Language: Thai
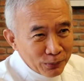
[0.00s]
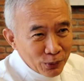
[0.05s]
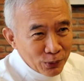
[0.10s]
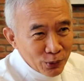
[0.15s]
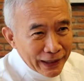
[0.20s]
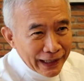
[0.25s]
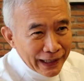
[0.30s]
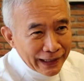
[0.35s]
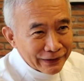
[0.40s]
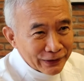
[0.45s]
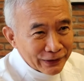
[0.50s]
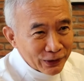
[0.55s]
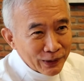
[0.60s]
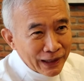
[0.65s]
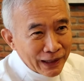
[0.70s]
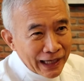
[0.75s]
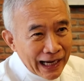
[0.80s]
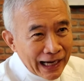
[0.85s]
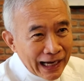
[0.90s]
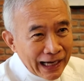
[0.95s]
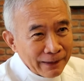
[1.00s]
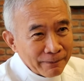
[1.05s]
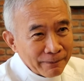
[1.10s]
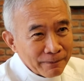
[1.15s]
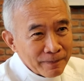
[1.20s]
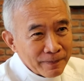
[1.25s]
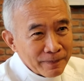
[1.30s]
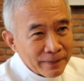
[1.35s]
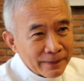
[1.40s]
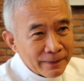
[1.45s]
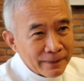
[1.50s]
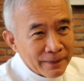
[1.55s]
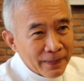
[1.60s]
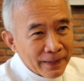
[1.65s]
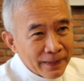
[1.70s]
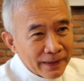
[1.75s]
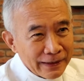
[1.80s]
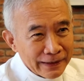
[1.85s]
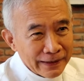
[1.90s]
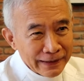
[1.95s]
ภูเก็ตสงขลา
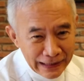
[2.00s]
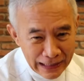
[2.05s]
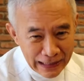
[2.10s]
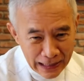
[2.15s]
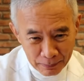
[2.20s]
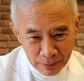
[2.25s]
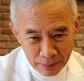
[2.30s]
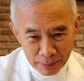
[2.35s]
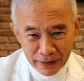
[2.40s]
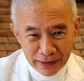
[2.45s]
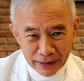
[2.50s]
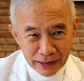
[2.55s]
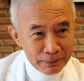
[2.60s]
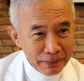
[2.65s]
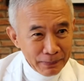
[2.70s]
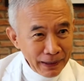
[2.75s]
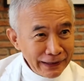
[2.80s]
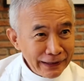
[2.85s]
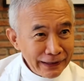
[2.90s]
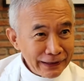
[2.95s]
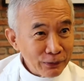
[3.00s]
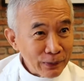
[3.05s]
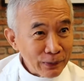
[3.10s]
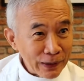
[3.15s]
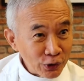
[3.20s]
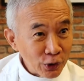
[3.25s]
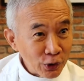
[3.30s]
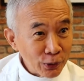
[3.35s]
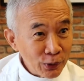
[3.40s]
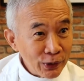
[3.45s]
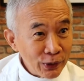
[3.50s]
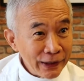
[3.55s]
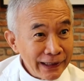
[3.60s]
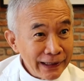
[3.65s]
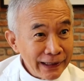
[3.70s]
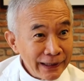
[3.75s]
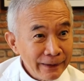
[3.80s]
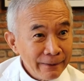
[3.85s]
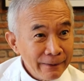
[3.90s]
หรือกีฬาประเภทนี้ไปที่จังหวัดชนบุรี